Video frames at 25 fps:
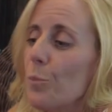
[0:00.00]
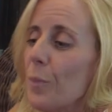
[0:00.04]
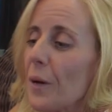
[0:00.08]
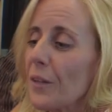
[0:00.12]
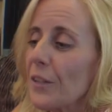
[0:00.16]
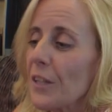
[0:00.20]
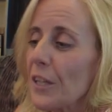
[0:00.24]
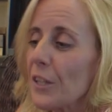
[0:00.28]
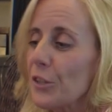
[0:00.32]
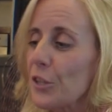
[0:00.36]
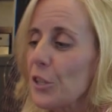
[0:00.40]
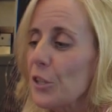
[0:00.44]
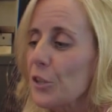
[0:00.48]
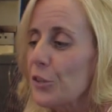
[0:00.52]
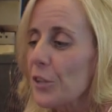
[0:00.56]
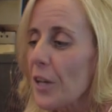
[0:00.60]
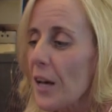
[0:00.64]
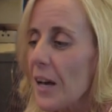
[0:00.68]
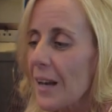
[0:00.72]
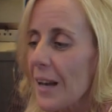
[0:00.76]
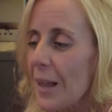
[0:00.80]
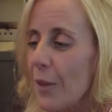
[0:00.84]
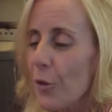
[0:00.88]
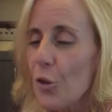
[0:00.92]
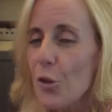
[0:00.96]

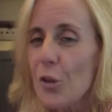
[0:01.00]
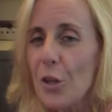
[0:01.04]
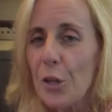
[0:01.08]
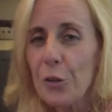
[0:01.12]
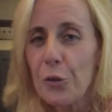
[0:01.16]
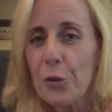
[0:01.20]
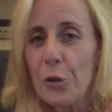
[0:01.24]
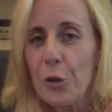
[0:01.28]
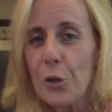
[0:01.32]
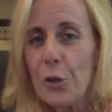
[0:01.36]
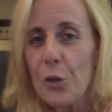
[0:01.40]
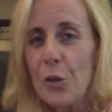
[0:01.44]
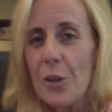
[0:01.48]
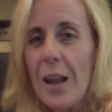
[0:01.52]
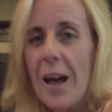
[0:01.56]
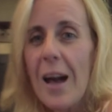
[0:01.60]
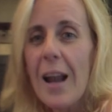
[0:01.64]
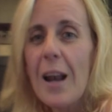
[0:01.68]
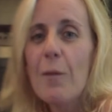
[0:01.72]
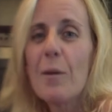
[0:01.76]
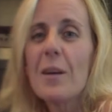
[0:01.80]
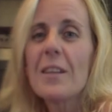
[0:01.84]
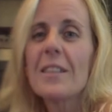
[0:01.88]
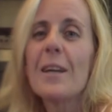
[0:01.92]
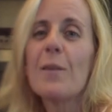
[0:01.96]
patatitas, le doy de todo. La
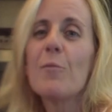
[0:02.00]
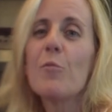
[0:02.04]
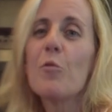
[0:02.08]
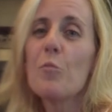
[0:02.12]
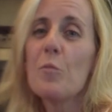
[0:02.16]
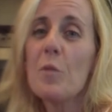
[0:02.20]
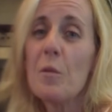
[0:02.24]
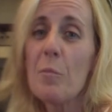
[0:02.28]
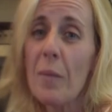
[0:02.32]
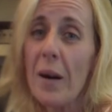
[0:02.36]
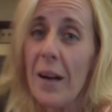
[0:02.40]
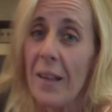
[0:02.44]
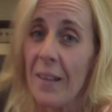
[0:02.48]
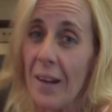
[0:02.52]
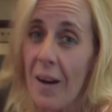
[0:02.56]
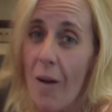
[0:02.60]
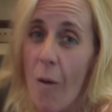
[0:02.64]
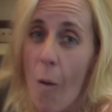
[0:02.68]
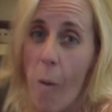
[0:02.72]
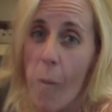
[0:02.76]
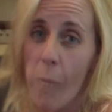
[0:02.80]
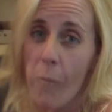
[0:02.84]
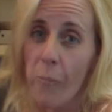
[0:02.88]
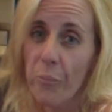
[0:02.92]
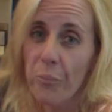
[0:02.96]
Alba está muy mimada.
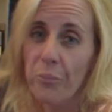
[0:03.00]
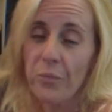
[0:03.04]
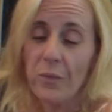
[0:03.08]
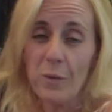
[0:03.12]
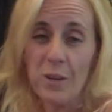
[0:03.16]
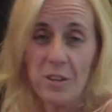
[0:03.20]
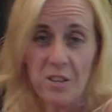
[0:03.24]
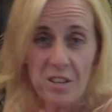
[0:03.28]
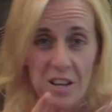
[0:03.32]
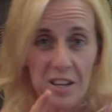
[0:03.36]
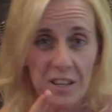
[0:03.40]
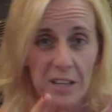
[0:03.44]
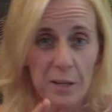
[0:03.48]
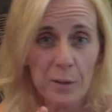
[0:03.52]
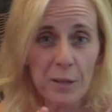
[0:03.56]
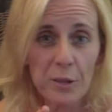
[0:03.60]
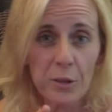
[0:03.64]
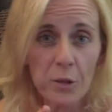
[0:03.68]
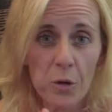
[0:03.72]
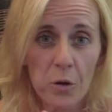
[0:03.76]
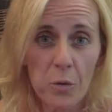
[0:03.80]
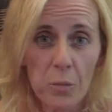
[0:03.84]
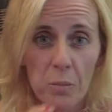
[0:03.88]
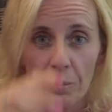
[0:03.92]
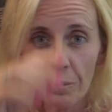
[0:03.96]
¿Me estás
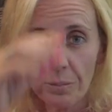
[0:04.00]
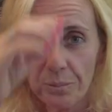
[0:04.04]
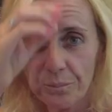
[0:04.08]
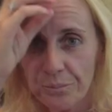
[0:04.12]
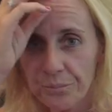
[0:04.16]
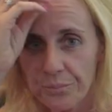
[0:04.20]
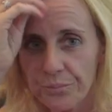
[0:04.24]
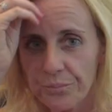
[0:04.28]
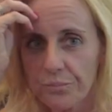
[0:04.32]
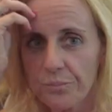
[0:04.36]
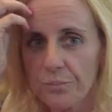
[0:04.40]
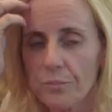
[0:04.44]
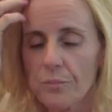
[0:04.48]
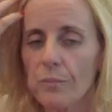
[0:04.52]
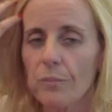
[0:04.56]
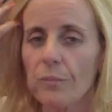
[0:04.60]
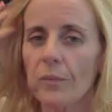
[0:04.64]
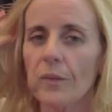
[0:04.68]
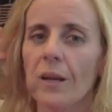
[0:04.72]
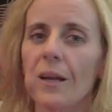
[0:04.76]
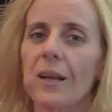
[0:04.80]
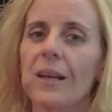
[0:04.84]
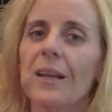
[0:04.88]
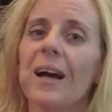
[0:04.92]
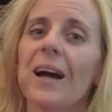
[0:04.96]
grabando? Sí.
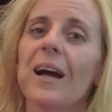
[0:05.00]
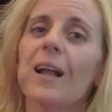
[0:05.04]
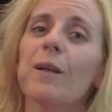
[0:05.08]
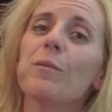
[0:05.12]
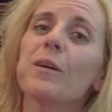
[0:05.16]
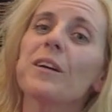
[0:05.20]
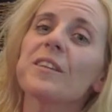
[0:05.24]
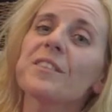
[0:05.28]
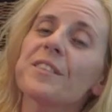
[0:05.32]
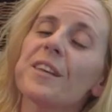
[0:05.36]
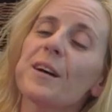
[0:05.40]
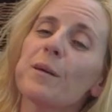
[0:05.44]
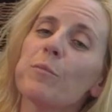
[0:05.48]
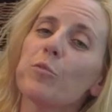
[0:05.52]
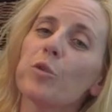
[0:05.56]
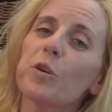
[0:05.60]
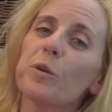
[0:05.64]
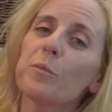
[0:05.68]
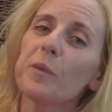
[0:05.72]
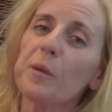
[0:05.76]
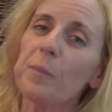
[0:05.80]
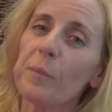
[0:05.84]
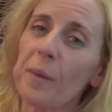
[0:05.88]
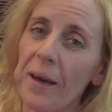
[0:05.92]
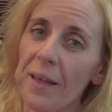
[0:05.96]
La Alba está muy
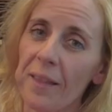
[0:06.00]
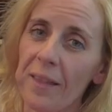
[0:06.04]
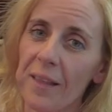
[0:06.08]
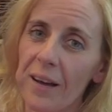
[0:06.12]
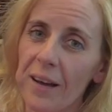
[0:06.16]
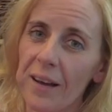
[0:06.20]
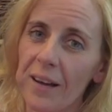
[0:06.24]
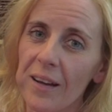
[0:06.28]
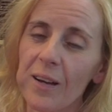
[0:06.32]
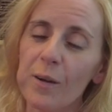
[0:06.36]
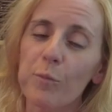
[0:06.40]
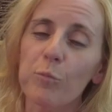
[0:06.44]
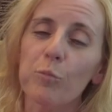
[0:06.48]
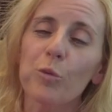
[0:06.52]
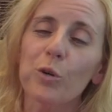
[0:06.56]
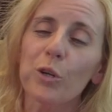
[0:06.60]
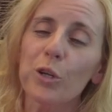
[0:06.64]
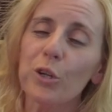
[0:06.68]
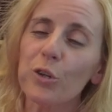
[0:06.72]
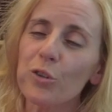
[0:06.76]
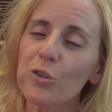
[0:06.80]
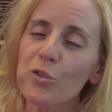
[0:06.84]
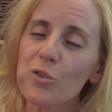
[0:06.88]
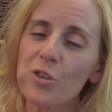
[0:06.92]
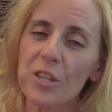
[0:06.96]
mimada, muy
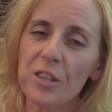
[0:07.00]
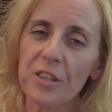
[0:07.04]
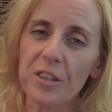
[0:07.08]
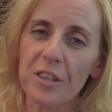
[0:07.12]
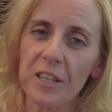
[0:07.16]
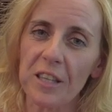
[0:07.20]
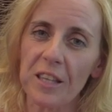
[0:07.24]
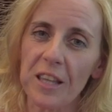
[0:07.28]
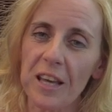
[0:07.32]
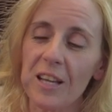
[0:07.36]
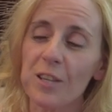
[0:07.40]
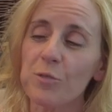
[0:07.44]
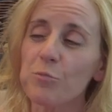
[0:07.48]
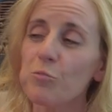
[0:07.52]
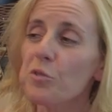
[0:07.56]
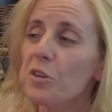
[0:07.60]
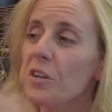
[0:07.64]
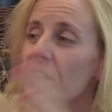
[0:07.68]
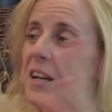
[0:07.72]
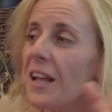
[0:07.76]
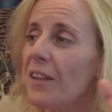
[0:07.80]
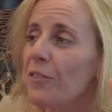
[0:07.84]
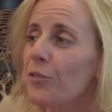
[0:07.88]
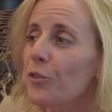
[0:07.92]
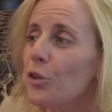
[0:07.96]
consentida. Es muy
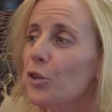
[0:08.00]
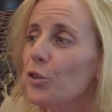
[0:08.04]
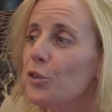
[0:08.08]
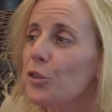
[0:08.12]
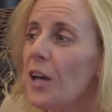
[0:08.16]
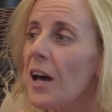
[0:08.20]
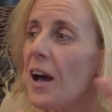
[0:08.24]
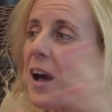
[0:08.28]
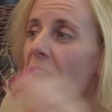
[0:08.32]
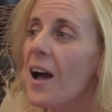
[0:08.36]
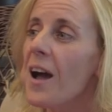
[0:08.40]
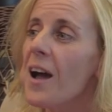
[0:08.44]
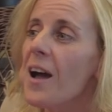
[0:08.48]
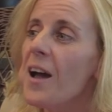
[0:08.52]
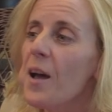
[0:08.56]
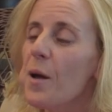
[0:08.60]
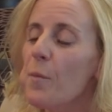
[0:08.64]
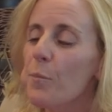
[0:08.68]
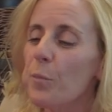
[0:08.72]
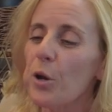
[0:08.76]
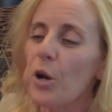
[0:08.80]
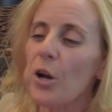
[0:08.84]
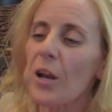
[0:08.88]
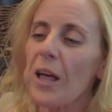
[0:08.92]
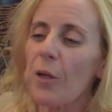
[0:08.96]
grandota
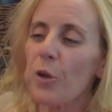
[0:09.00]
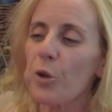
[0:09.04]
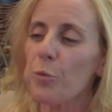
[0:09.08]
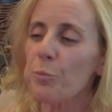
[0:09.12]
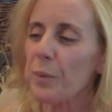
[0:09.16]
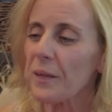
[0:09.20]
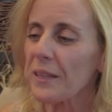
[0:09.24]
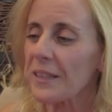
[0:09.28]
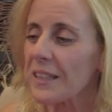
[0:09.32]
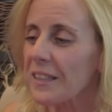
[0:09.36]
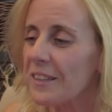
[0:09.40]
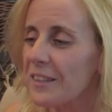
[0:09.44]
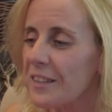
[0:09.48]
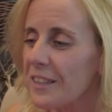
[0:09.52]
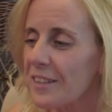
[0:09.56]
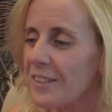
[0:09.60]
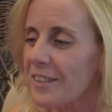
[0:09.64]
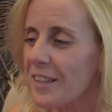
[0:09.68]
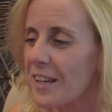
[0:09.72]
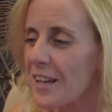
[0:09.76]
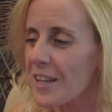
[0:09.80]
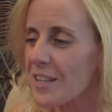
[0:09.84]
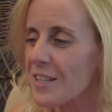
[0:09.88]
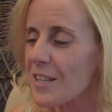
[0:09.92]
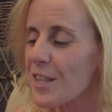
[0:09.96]
pero la doy
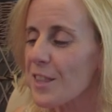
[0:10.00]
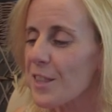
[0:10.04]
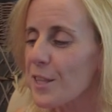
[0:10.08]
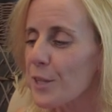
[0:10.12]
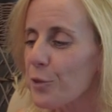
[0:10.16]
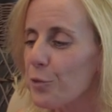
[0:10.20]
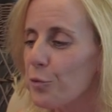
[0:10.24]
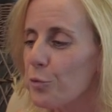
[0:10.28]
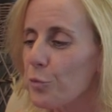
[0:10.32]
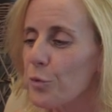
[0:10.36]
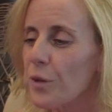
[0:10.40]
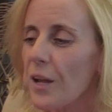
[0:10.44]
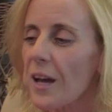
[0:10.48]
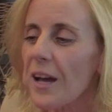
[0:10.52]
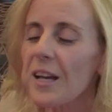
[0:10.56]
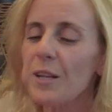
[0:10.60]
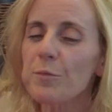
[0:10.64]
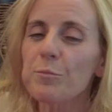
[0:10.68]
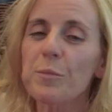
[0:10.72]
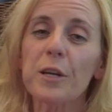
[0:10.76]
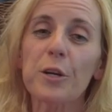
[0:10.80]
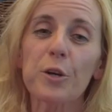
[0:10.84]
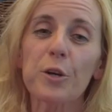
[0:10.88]
patatitas, aceitunas, mi